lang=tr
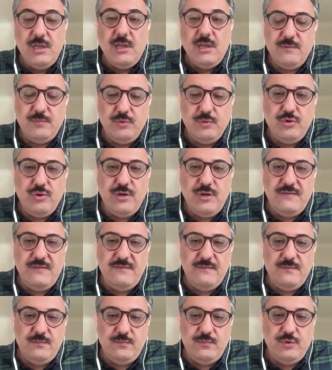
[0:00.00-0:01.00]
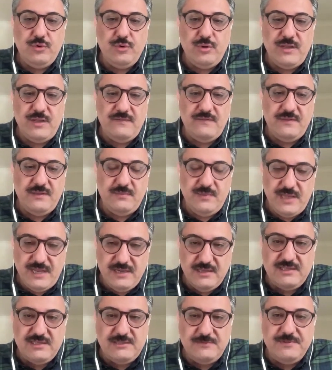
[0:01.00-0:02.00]
Ve bu görev bu görevde
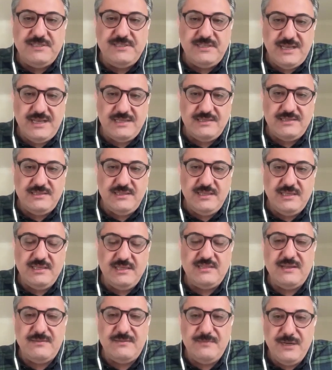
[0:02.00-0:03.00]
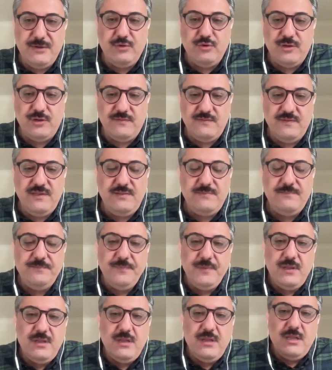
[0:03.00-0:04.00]
yani kısmı siyasideki temel görevi
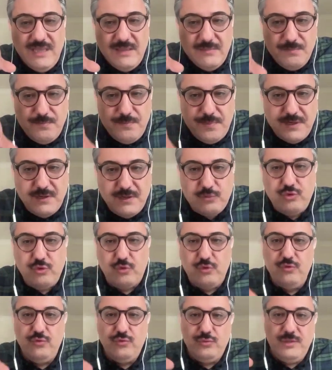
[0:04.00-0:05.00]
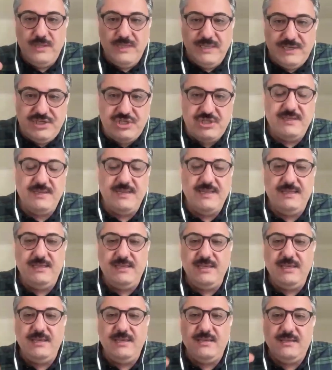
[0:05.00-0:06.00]
imparatorluğun
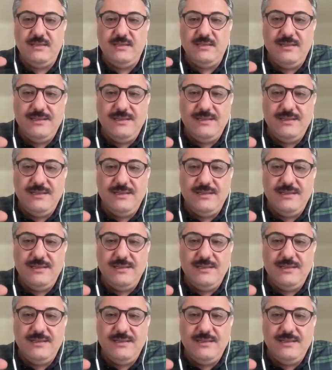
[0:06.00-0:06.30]
içindeki